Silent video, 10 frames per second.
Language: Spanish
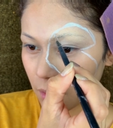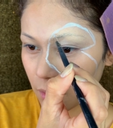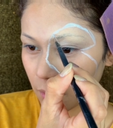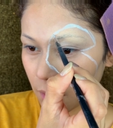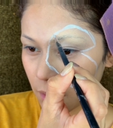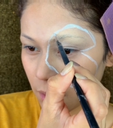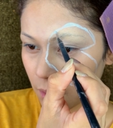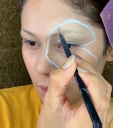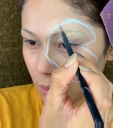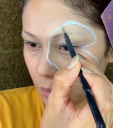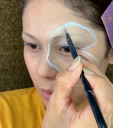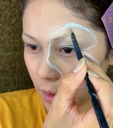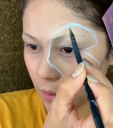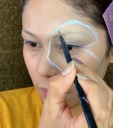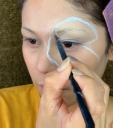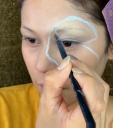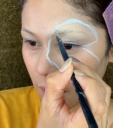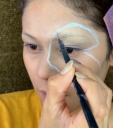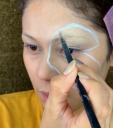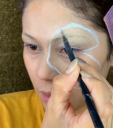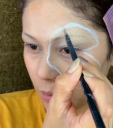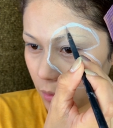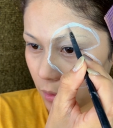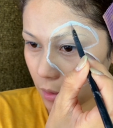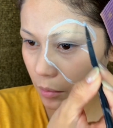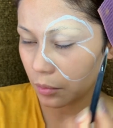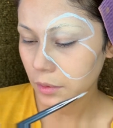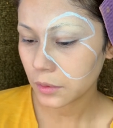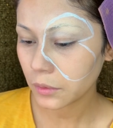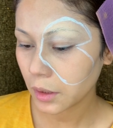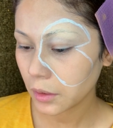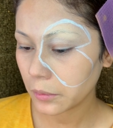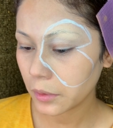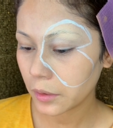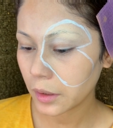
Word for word: no va a ser tan perfecta porque pues nunca he dibujado